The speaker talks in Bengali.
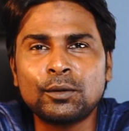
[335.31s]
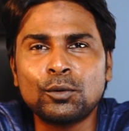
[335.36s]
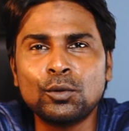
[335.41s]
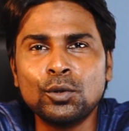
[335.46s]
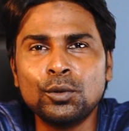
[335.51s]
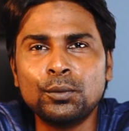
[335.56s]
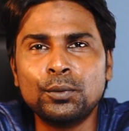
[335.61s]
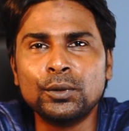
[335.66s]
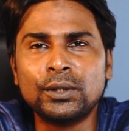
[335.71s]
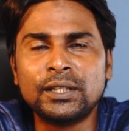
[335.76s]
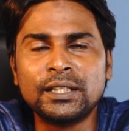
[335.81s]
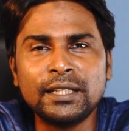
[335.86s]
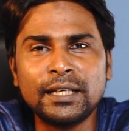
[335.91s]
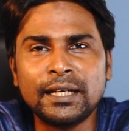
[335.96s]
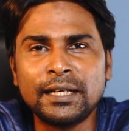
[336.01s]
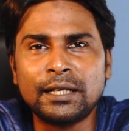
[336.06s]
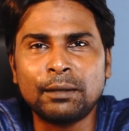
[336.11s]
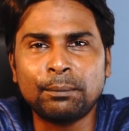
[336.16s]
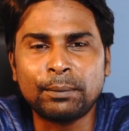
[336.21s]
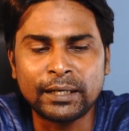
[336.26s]
অনুভূতি
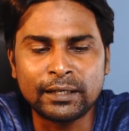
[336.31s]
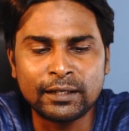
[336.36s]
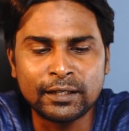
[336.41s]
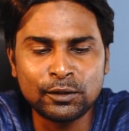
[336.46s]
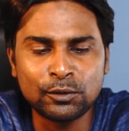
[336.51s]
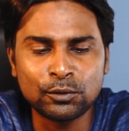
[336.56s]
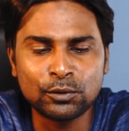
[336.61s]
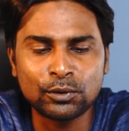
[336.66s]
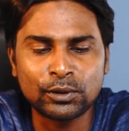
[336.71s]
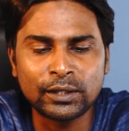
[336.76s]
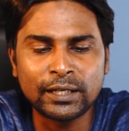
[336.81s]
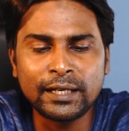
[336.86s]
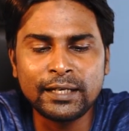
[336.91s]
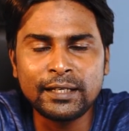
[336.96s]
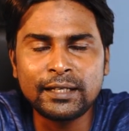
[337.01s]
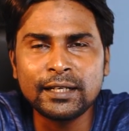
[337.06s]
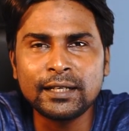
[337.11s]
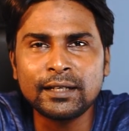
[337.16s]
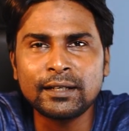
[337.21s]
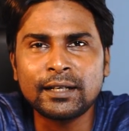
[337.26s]
এইটা পাই না তো
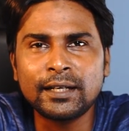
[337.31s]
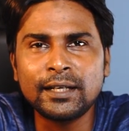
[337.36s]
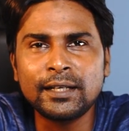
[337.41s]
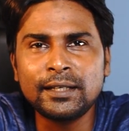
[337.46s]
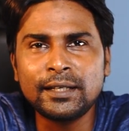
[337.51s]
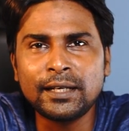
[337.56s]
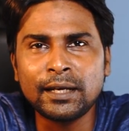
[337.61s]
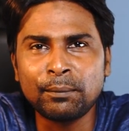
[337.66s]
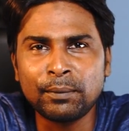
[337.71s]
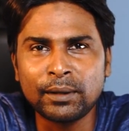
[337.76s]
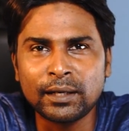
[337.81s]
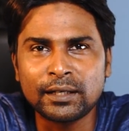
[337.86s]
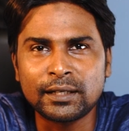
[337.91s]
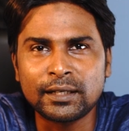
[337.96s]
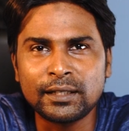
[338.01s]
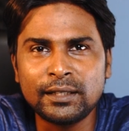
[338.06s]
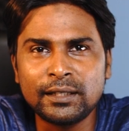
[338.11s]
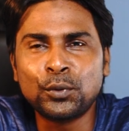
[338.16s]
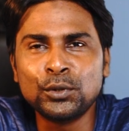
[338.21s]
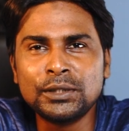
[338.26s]
এইটা এই
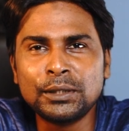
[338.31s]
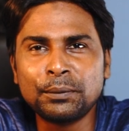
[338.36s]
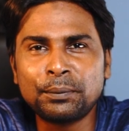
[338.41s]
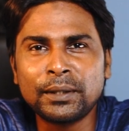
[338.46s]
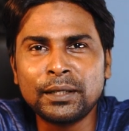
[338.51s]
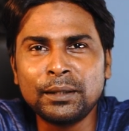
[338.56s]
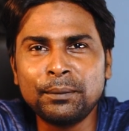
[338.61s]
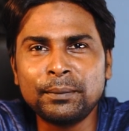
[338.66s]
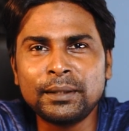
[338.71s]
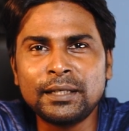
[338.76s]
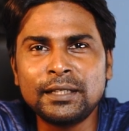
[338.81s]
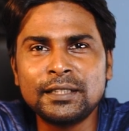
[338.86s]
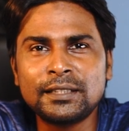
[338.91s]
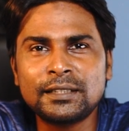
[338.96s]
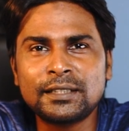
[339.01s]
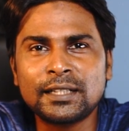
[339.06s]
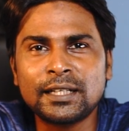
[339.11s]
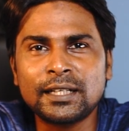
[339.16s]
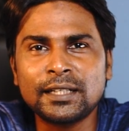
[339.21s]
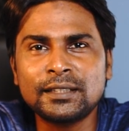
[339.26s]
ক্যামেরাটি ফুজি ফিল্ম
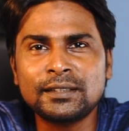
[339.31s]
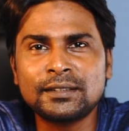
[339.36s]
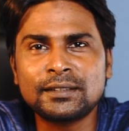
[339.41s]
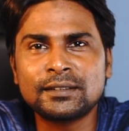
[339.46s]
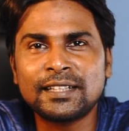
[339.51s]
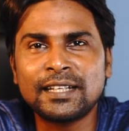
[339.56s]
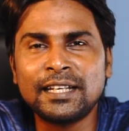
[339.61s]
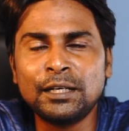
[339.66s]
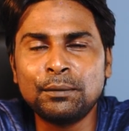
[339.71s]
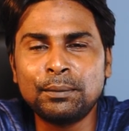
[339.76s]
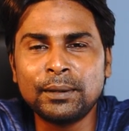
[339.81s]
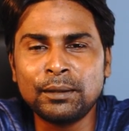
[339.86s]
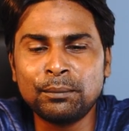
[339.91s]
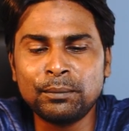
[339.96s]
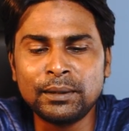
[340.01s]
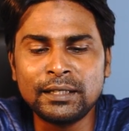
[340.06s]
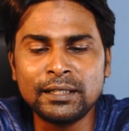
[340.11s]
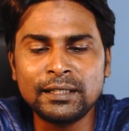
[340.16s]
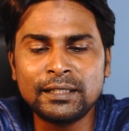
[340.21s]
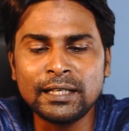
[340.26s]
ইনস্টাক্স এলিভেন
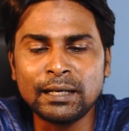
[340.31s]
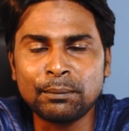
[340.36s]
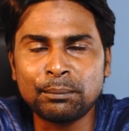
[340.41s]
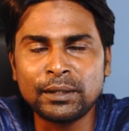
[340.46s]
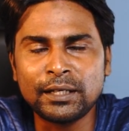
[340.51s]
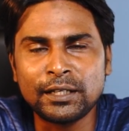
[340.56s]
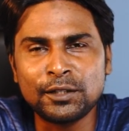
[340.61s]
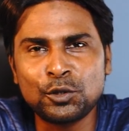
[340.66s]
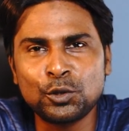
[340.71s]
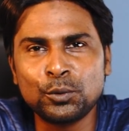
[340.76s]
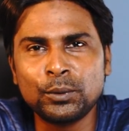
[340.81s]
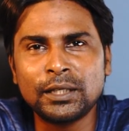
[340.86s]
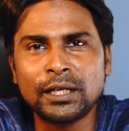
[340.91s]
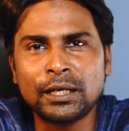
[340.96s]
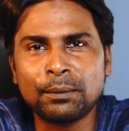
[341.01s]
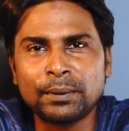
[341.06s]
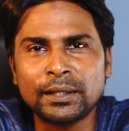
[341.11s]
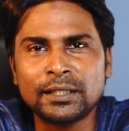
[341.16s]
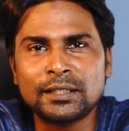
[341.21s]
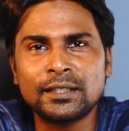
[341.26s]
মিনিতে আপনি এই
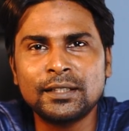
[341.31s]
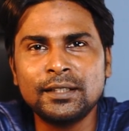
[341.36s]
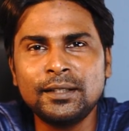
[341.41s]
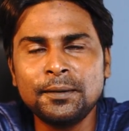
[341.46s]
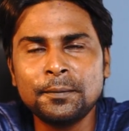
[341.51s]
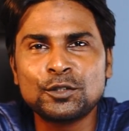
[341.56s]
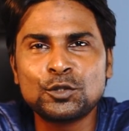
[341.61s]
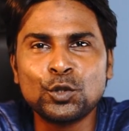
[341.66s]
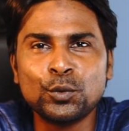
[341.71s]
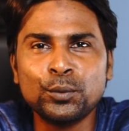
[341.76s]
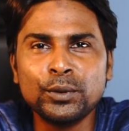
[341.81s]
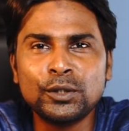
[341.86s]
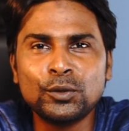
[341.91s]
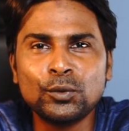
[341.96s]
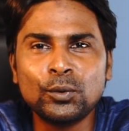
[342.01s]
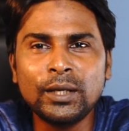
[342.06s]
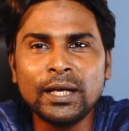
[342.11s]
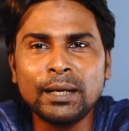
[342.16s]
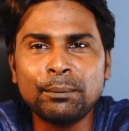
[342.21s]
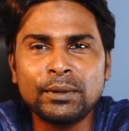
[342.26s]
সুবিধাটা পাচ্ছেন ছবি
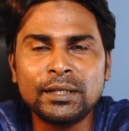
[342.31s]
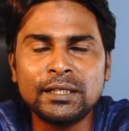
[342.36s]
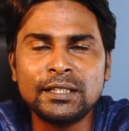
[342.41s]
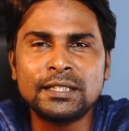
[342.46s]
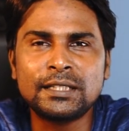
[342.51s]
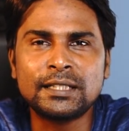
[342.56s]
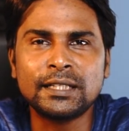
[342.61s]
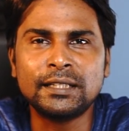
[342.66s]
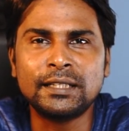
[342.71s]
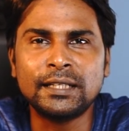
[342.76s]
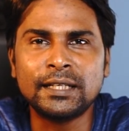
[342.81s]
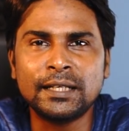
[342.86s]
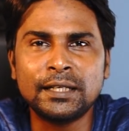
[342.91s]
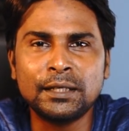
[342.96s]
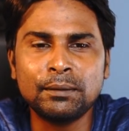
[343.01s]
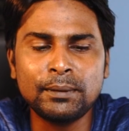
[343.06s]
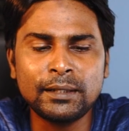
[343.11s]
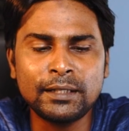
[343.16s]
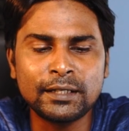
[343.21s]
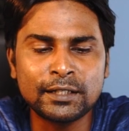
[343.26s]
তুলে আপনি ইনস্ট্যান্ট দেখে
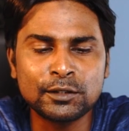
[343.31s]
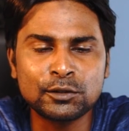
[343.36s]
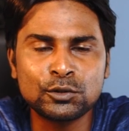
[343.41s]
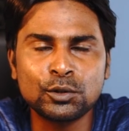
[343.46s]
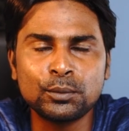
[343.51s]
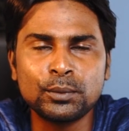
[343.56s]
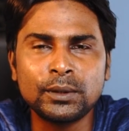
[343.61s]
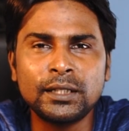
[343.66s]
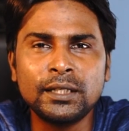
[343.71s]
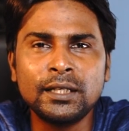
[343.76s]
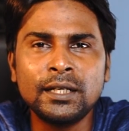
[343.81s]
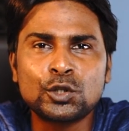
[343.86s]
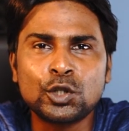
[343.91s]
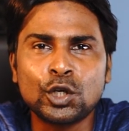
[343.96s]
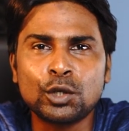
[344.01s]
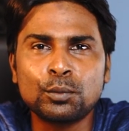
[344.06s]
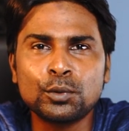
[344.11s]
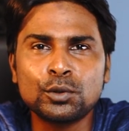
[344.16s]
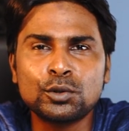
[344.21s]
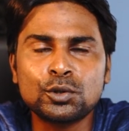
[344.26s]
নেবেন এটা ছবি
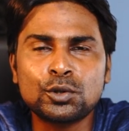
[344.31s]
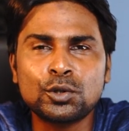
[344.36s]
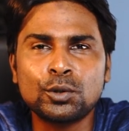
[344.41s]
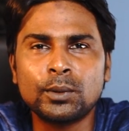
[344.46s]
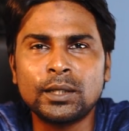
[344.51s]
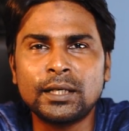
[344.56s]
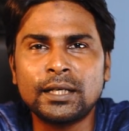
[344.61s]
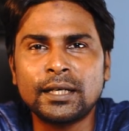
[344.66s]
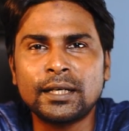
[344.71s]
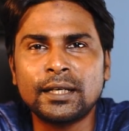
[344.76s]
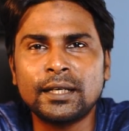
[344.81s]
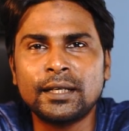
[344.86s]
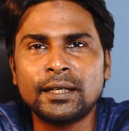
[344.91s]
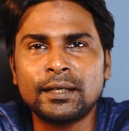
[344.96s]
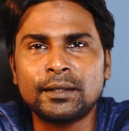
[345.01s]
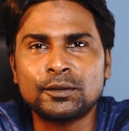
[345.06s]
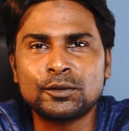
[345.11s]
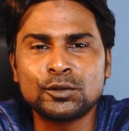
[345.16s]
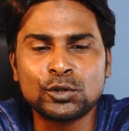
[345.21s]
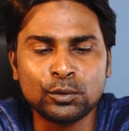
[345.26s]
সর্বোচ্চ সময় লাগে
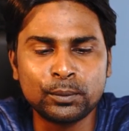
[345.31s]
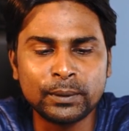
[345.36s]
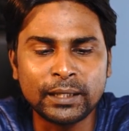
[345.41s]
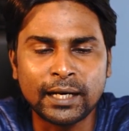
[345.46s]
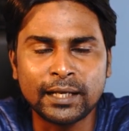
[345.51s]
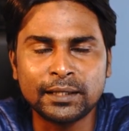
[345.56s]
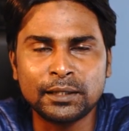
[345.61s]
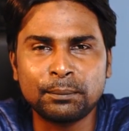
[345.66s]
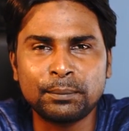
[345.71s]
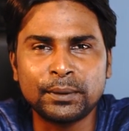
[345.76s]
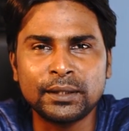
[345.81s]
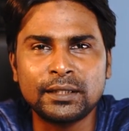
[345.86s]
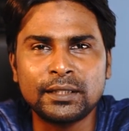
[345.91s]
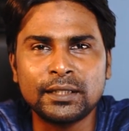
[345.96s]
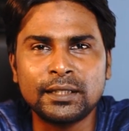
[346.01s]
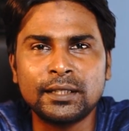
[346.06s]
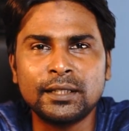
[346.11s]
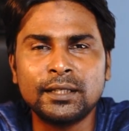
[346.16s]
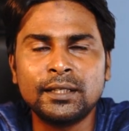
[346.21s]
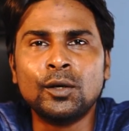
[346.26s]
ছবি হাতে
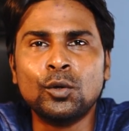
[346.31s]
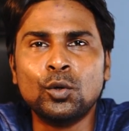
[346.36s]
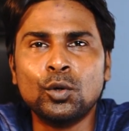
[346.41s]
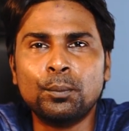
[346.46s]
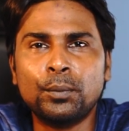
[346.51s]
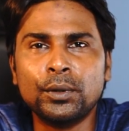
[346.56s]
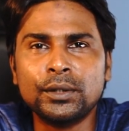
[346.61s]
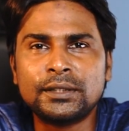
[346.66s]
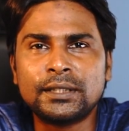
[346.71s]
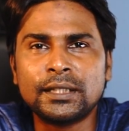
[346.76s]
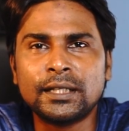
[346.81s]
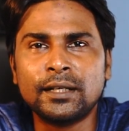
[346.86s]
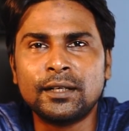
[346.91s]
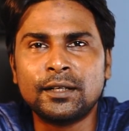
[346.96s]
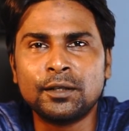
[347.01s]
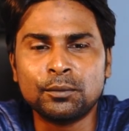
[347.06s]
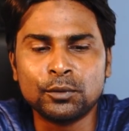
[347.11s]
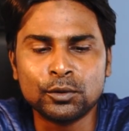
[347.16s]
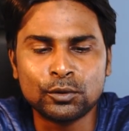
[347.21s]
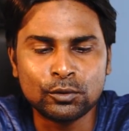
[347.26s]
পেতে নব্বই
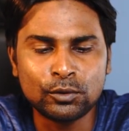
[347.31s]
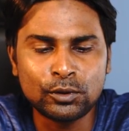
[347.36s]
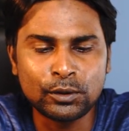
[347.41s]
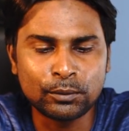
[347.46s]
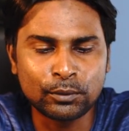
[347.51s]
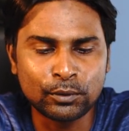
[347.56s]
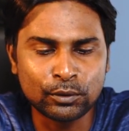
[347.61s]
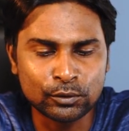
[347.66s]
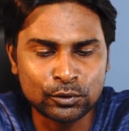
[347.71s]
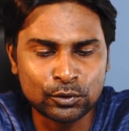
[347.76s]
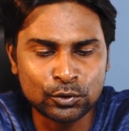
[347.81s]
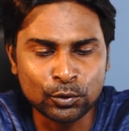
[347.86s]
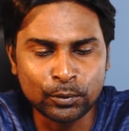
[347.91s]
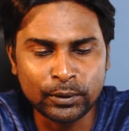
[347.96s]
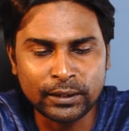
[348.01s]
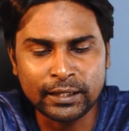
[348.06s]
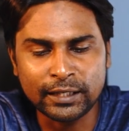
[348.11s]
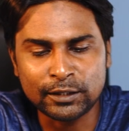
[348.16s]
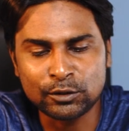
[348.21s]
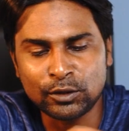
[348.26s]
সেকেন্ডের মতো এবং
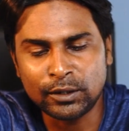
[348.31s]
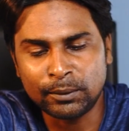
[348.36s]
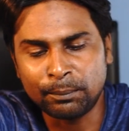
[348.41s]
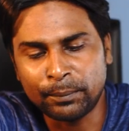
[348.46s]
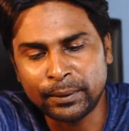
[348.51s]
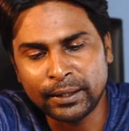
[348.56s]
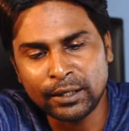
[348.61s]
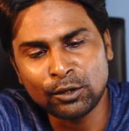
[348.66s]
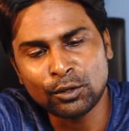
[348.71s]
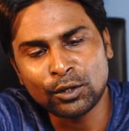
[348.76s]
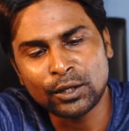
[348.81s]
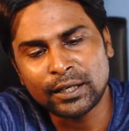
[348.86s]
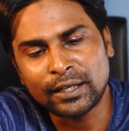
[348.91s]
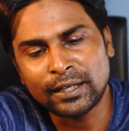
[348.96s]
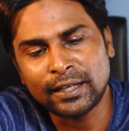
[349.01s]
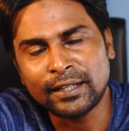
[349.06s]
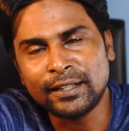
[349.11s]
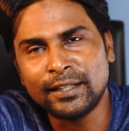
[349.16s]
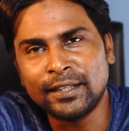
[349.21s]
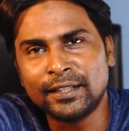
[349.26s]
ছবিটা আসলে বের হয়
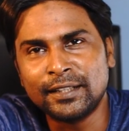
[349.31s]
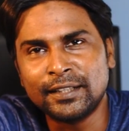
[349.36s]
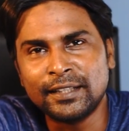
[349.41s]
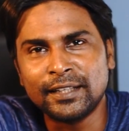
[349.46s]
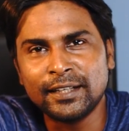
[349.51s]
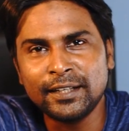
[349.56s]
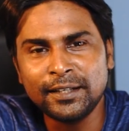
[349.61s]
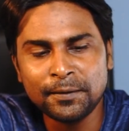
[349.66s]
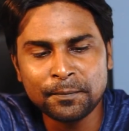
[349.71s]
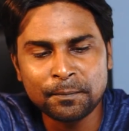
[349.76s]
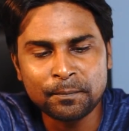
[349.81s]
এই দিক দিয়ে